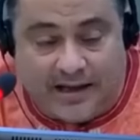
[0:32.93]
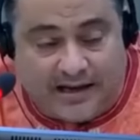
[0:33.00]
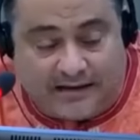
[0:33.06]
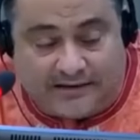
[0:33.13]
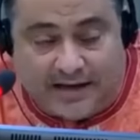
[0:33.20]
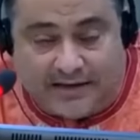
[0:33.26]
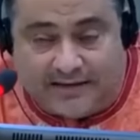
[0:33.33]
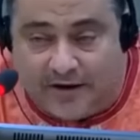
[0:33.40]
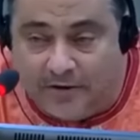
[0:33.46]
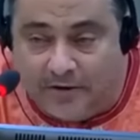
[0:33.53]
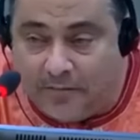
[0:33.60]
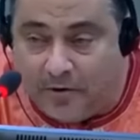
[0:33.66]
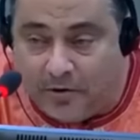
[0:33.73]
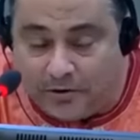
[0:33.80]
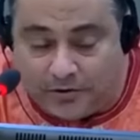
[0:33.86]
la chasse à
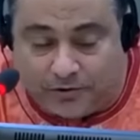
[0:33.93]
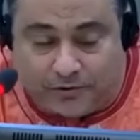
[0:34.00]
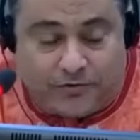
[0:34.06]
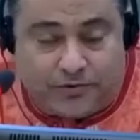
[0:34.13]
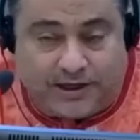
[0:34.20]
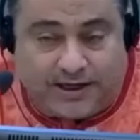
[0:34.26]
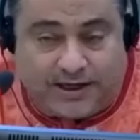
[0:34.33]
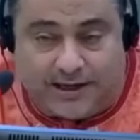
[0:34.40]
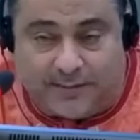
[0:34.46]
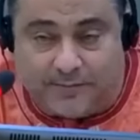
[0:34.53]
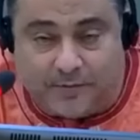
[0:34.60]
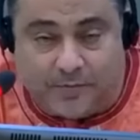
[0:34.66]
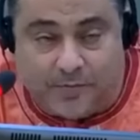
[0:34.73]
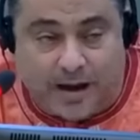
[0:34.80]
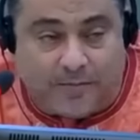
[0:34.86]
l'homme contre tout ce qui était
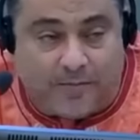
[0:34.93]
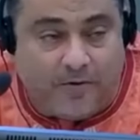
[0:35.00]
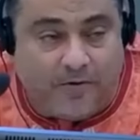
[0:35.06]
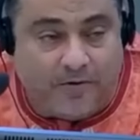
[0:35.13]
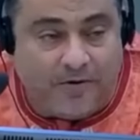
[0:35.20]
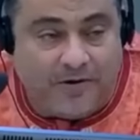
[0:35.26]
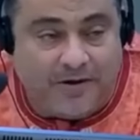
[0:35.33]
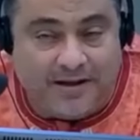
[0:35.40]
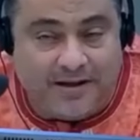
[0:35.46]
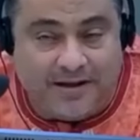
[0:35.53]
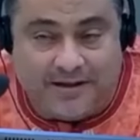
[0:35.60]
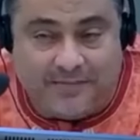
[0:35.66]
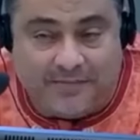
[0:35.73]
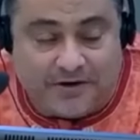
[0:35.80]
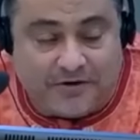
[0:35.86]
pour Bagbo.
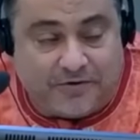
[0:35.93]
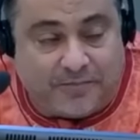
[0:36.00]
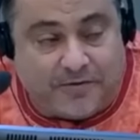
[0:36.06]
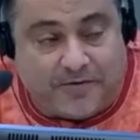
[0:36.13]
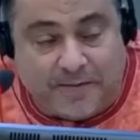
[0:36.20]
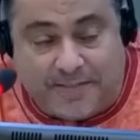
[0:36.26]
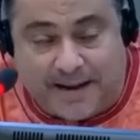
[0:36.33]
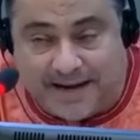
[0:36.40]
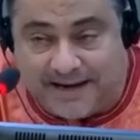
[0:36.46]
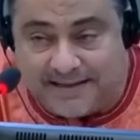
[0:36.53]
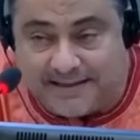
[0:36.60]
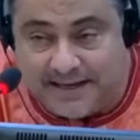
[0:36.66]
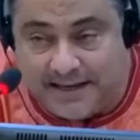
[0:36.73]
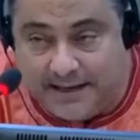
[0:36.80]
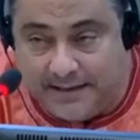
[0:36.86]
Moi, je ne pouvais pas
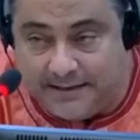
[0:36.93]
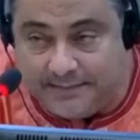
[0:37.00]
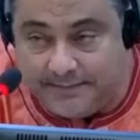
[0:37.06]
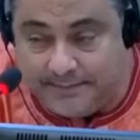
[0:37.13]
rester.